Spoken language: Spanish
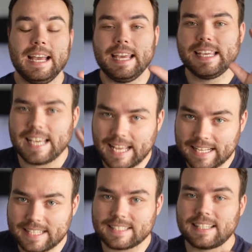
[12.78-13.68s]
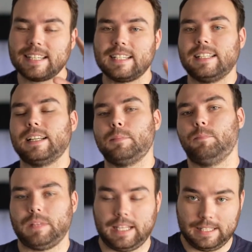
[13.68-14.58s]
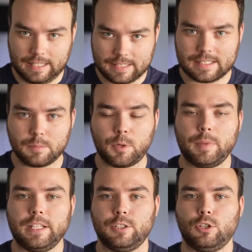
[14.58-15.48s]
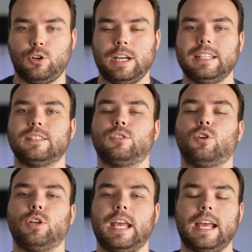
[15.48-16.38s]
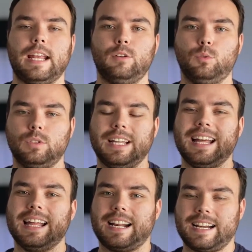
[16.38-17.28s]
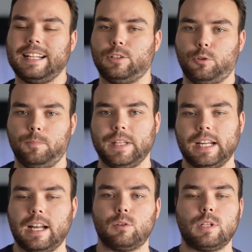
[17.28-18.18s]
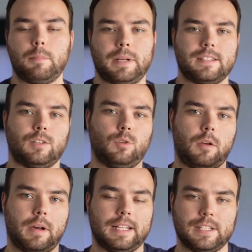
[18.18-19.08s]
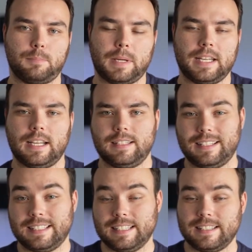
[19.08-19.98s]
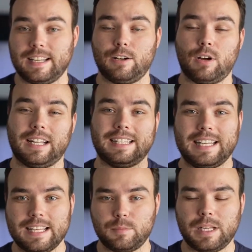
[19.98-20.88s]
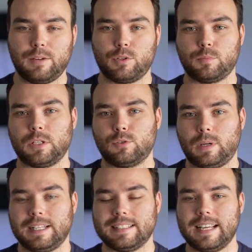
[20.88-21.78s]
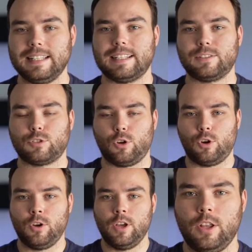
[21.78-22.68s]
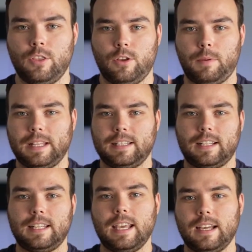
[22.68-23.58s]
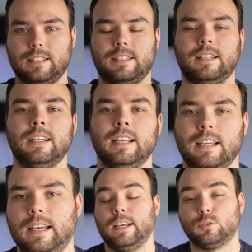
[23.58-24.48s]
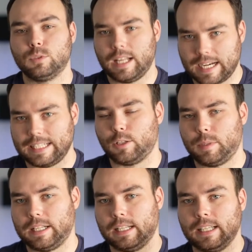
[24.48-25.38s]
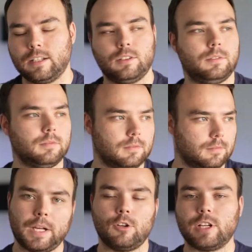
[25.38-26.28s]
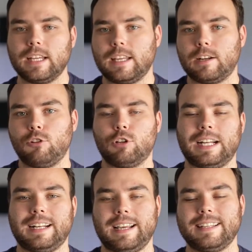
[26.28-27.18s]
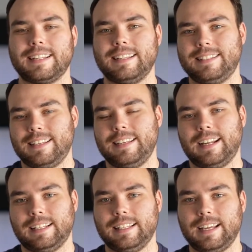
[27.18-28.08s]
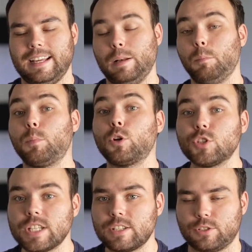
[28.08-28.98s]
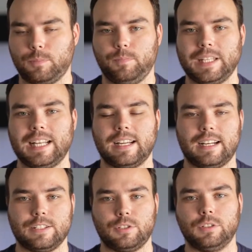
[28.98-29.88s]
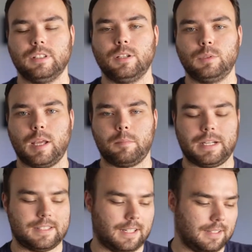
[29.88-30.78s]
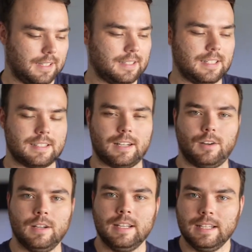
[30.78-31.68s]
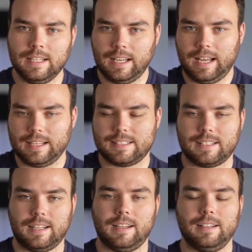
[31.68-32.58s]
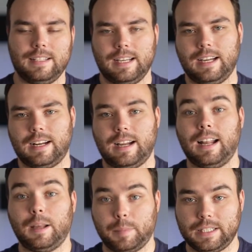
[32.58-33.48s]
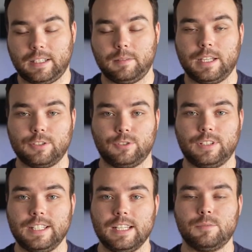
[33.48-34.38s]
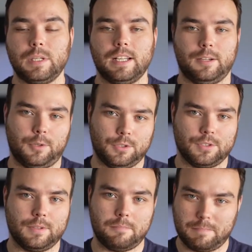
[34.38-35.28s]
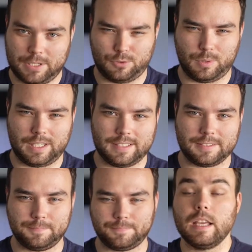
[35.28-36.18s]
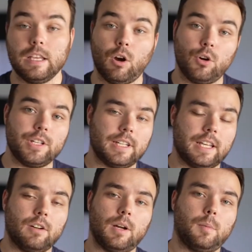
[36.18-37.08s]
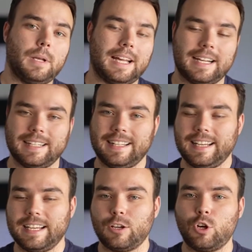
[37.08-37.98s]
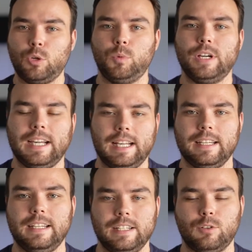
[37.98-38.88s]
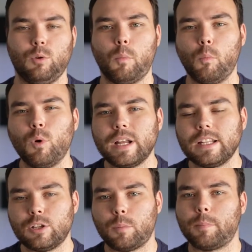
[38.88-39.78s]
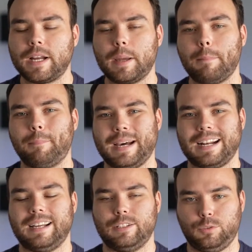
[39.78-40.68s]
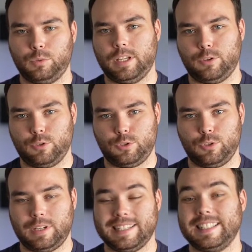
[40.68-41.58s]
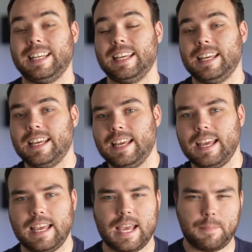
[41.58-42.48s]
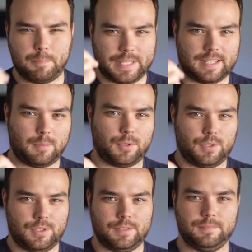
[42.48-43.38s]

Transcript: Y en este canal, en este momento, estoy en un reto de crear una empresa nueva en España desde 0 a 10 mil euros mensuales en tan solo 90 días. Es un reto verdadero, pero lo que quiero lograr es enseñarte el proceso de la creación de una empresa desde cero hasta llegar a la meta, que son 10 mil euros mensuales. Y hoy te quiero hablar de cómo elegir un buen nombre para tu negocio. Así que empezamos.